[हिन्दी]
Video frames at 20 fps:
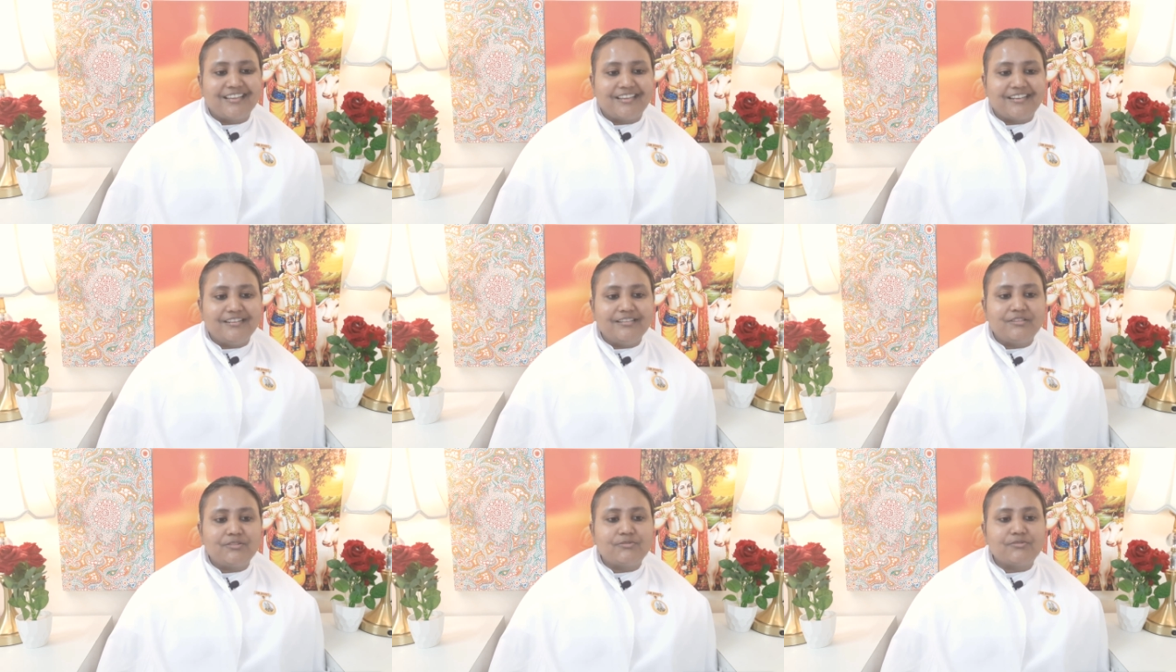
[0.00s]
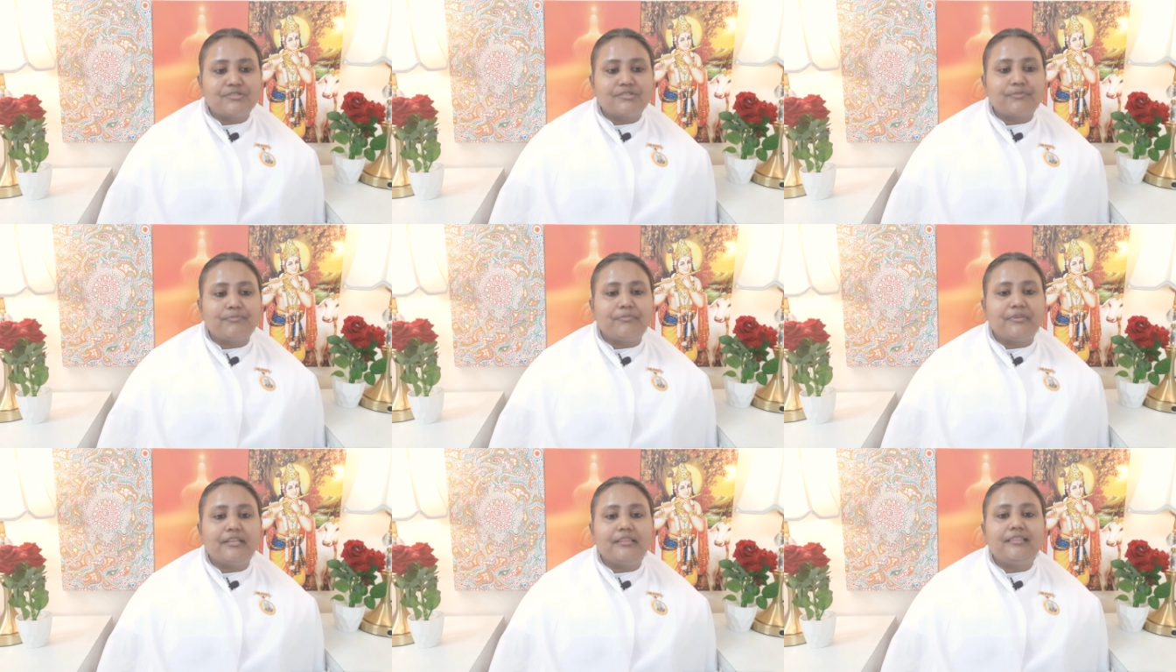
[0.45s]
है ना तो
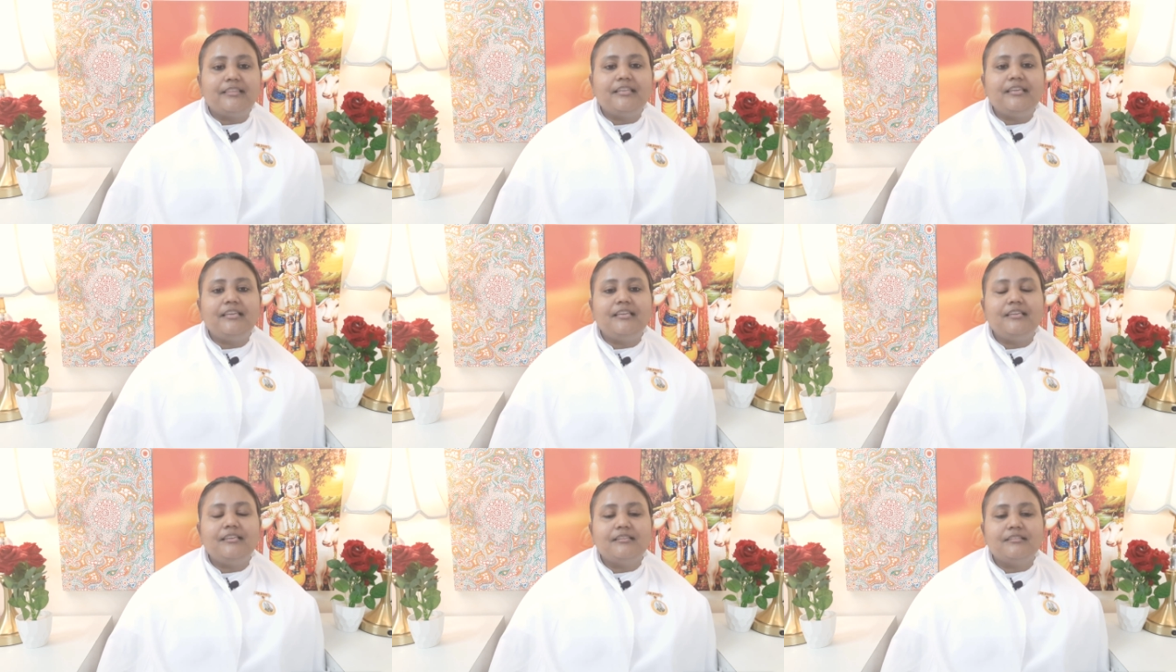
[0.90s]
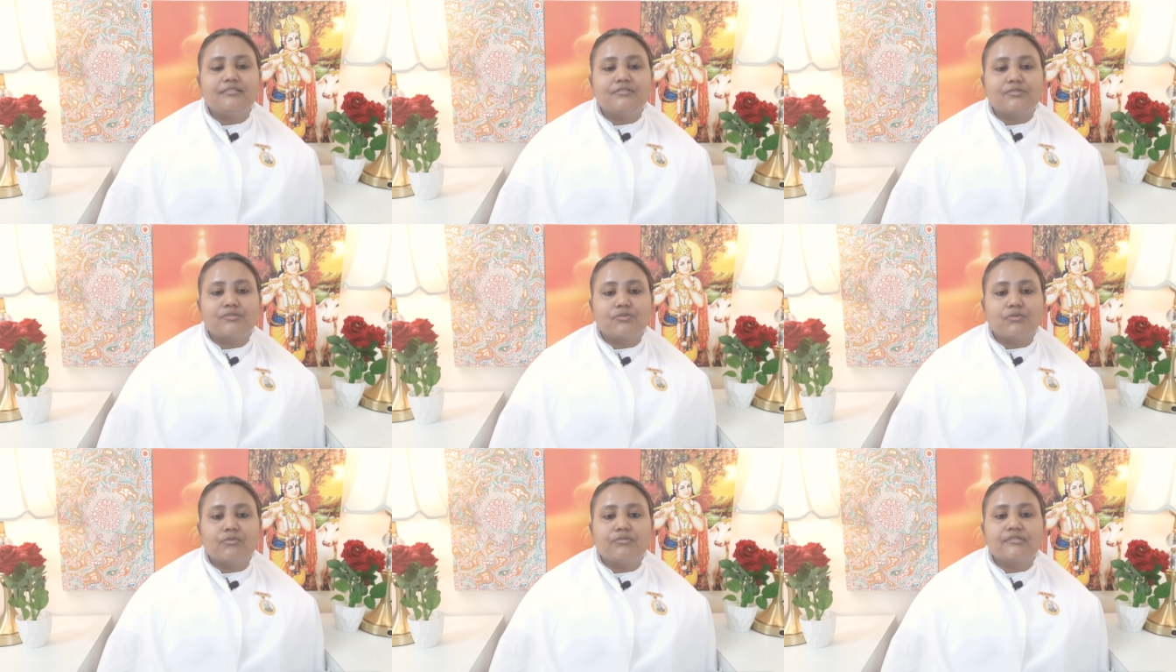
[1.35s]
स्मृति
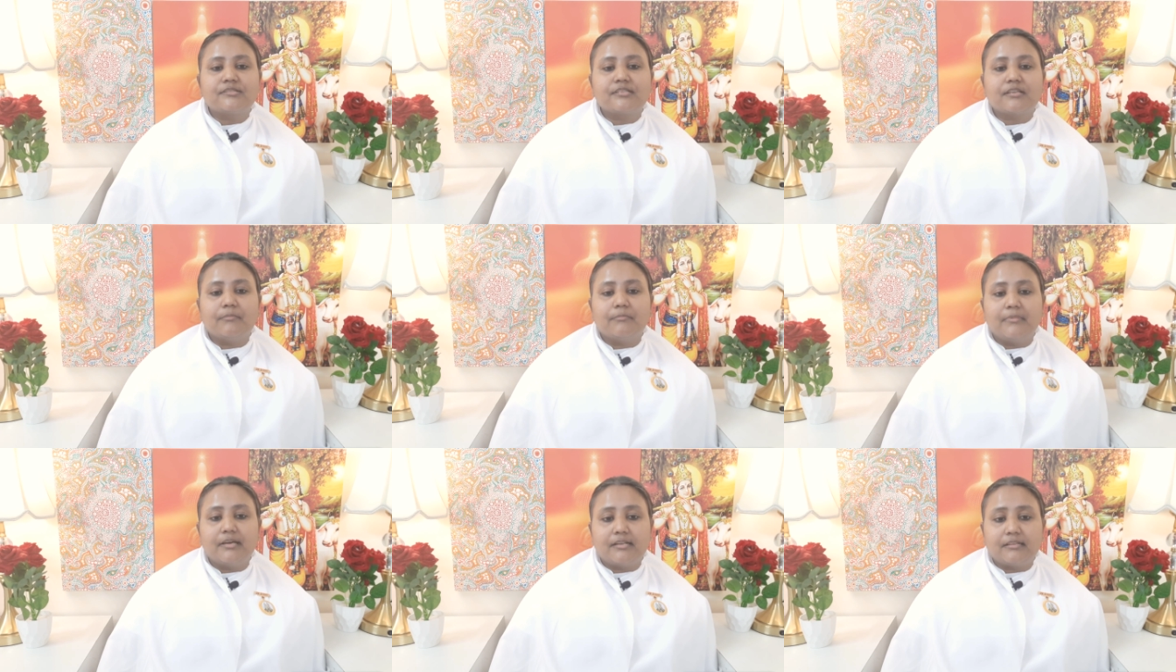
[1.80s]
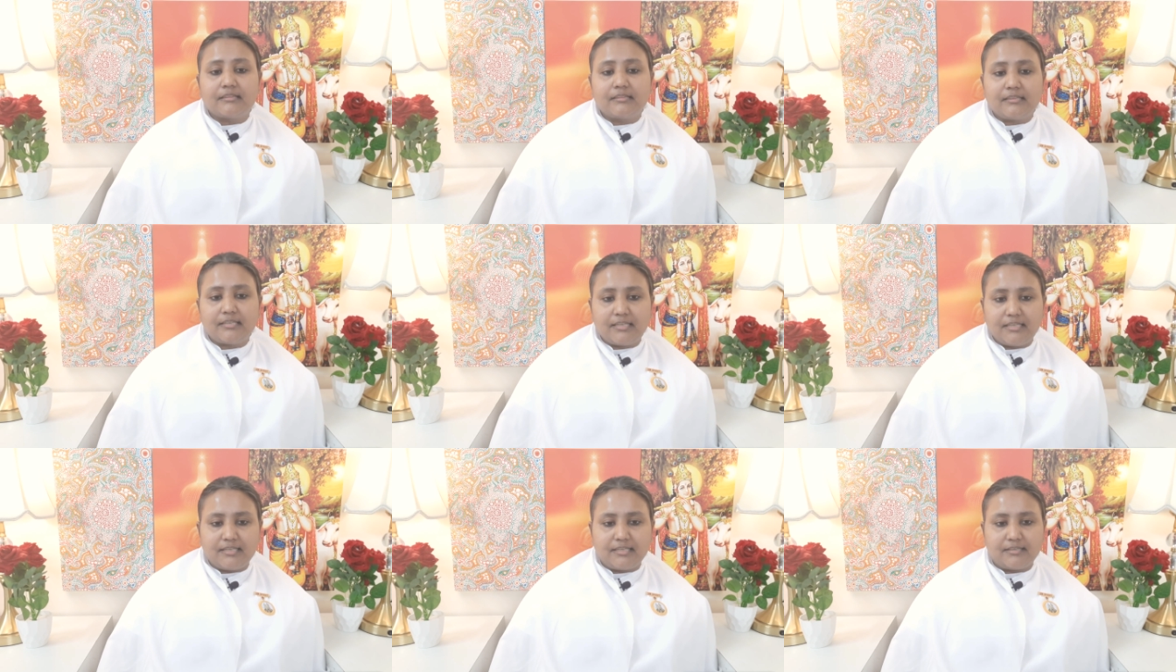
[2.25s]
सो
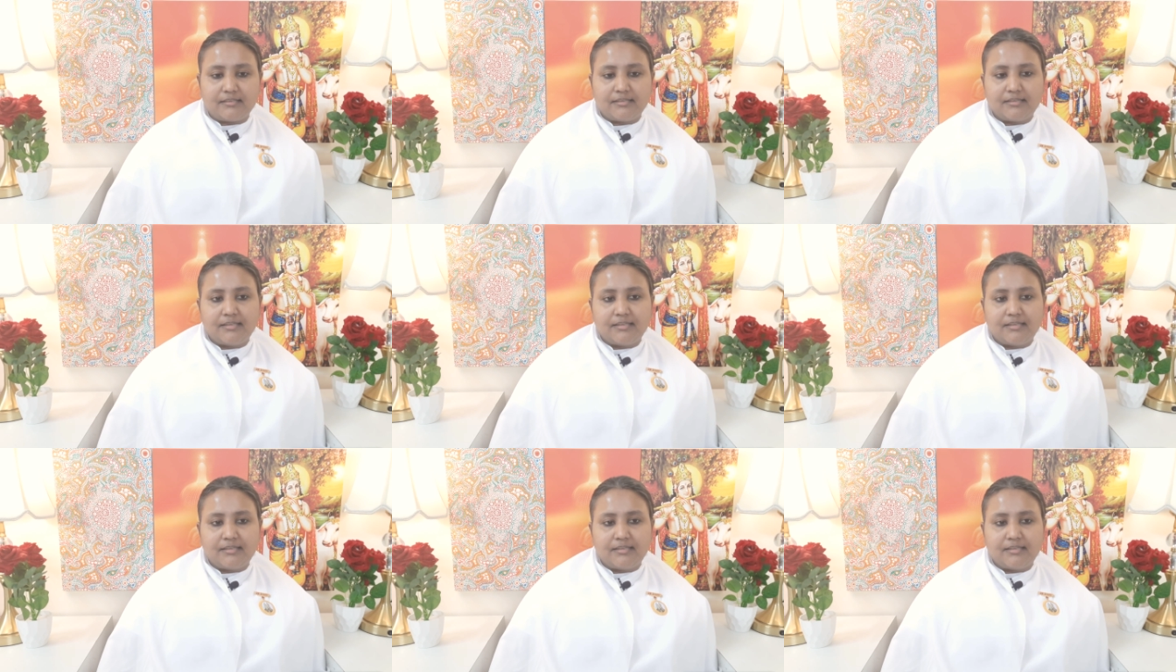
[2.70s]
समर्थी